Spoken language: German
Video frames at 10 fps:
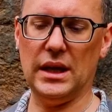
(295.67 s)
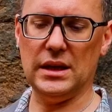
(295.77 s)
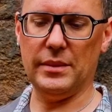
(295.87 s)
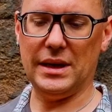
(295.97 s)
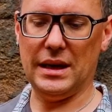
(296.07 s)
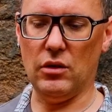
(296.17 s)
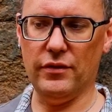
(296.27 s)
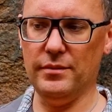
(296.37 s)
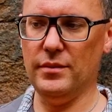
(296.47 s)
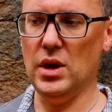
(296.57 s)
Regen damit
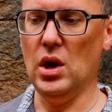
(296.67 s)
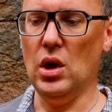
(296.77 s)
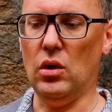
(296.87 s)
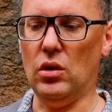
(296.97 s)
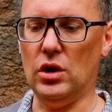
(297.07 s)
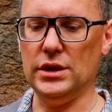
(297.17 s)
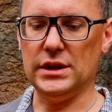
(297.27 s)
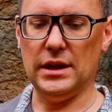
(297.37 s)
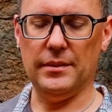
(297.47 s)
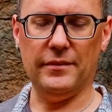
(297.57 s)
laufen
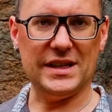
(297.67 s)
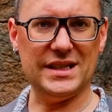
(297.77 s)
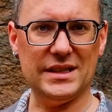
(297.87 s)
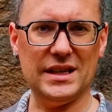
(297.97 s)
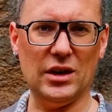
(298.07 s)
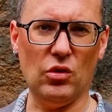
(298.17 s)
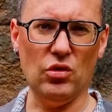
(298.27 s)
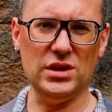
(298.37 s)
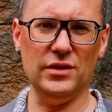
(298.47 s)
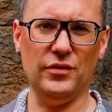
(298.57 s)
und ähm, was jetzt der
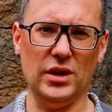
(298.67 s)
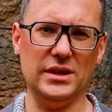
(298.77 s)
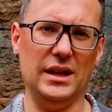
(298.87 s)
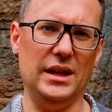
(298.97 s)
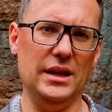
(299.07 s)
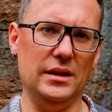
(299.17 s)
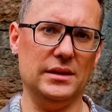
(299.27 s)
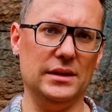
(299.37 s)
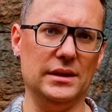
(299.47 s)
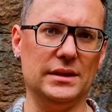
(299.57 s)
große Vorteil hier
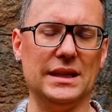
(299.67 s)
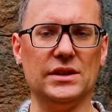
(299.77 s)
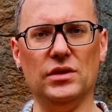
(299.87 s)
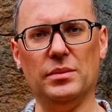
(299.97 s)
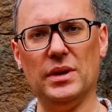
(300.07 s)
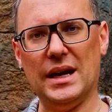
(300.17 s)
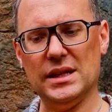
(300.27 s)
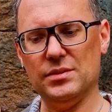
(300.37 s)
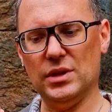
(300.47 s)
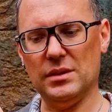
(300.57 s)
ist, ist, dass wir
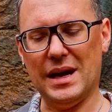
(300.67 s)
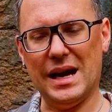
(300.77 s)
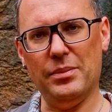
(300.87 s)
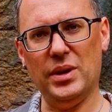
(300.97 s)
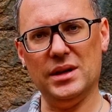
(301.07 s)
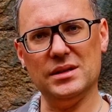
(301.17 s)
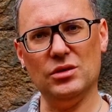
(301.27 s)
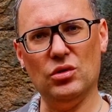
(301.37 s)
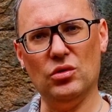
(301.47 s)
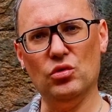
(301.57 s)
bereits mit dem Apex
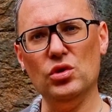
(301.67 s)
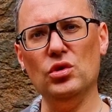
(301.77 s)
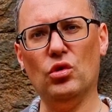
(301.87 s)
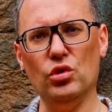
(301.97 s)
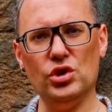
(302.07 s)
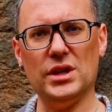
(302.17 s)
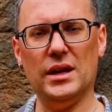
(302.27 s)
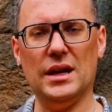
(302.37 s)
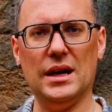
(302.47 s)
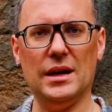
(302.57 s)
einen guten
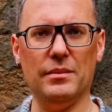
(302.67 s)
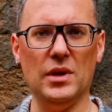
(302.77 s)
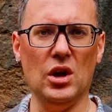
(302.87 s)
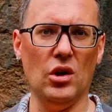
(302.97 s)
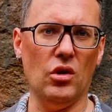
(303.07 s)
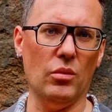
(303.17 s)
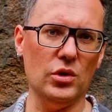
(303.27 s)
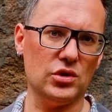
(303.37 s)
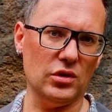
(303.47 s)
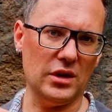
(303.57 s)
Grundstein haben, um
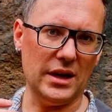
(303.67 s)
uns so ein